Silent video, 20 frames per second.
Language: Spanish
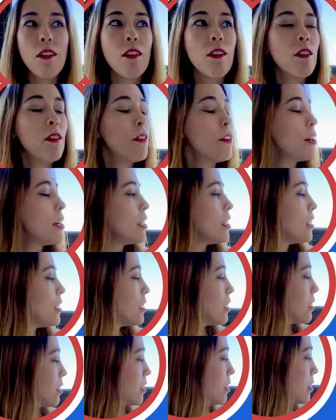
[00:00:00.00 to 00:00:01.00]
Hoy,
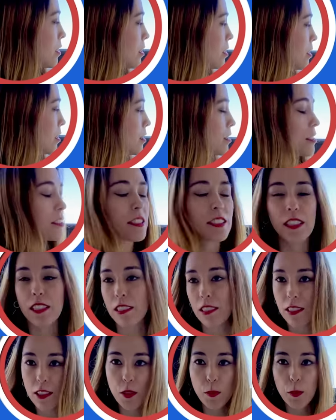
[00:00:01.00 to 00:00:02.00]
no sé
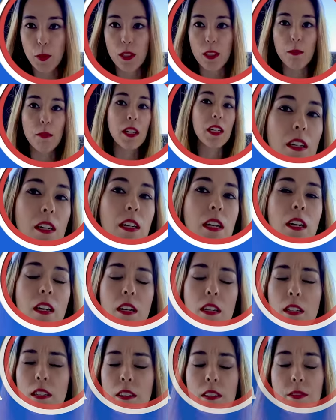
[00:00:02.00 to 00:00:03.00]
si es por el mar,
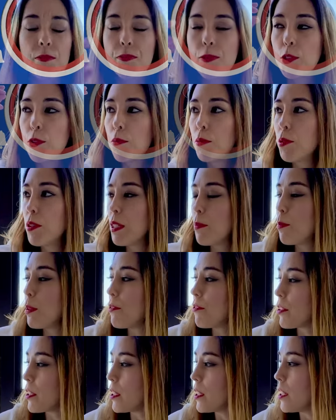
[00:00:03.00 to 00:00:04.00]
tuve una
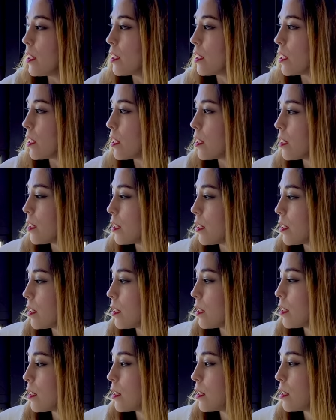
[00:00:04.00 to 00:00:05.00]
epifanía.
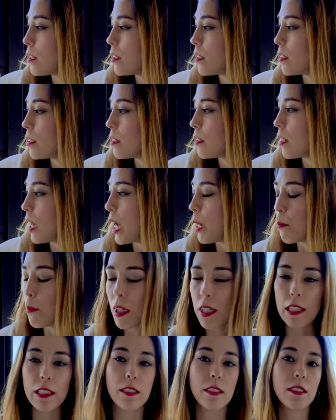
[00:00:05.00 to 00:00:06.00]

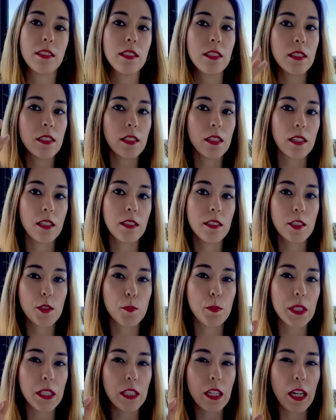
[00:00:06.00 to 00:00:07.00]
Amanecí
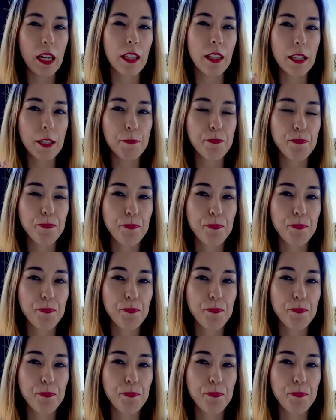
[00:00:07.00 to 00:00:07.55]
inspirada